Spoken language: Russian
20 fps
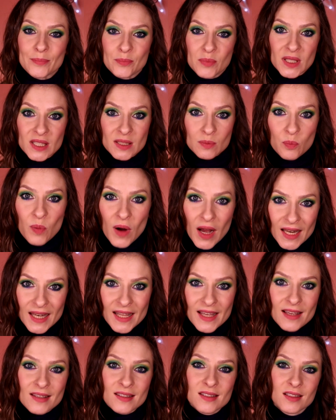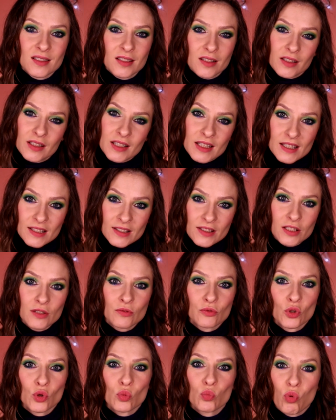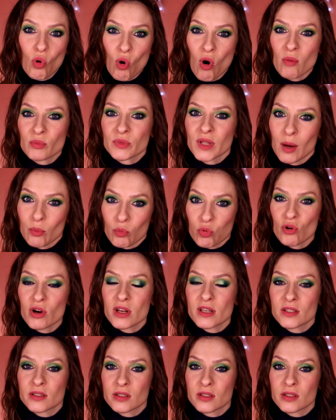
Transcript: бесполезные кисти в любом наборе